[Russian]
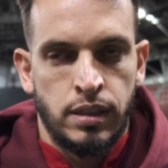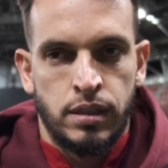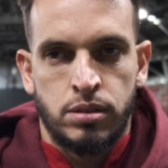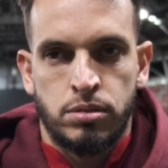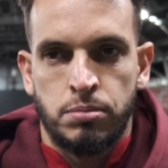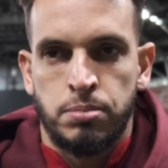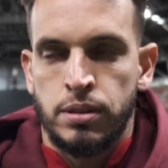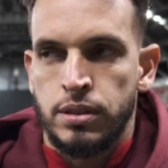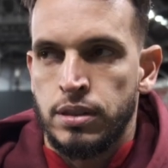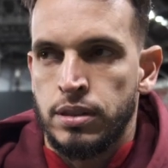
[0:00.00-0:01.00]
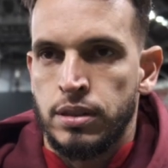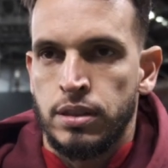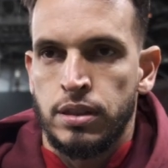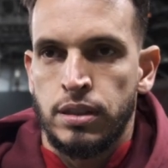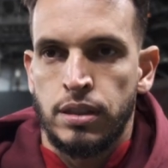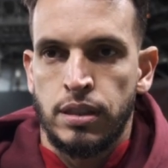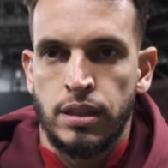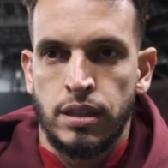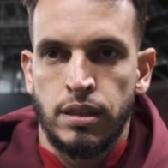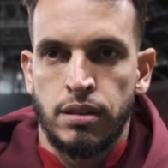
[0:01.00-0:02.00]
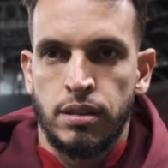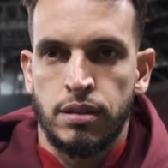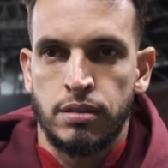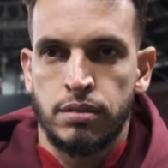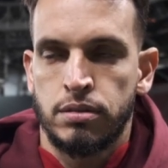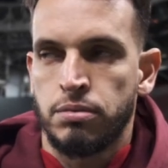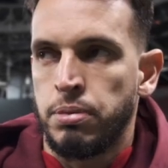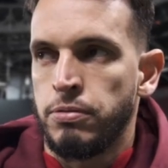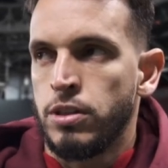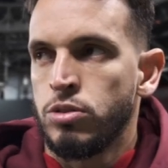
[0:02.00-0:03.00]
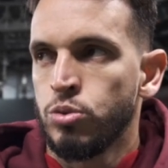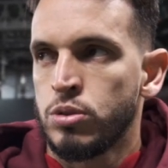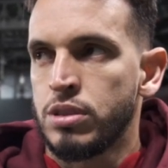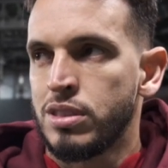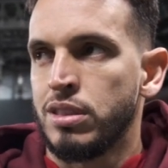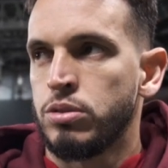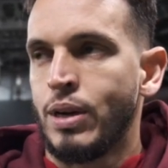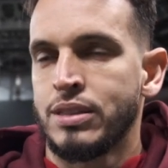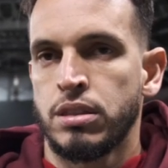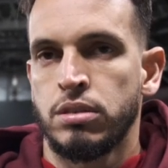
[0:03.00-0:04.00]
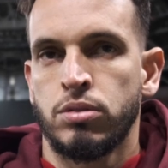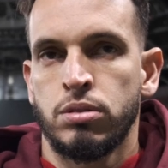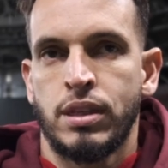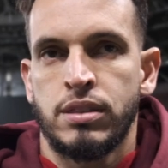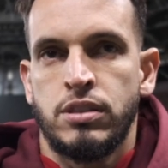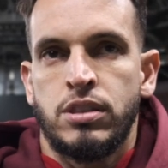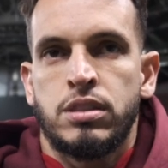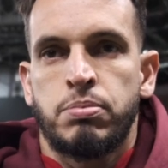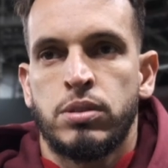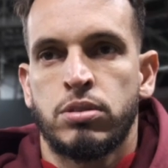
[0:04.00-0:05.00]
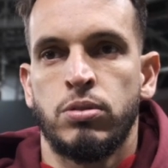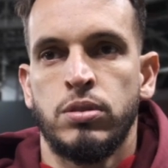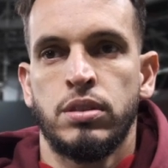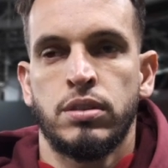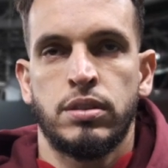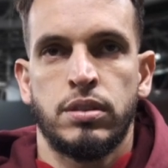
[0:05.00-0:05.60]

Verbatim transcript: чтобы э, ну, повернуться ситуация, которая у нас сейчас происходит.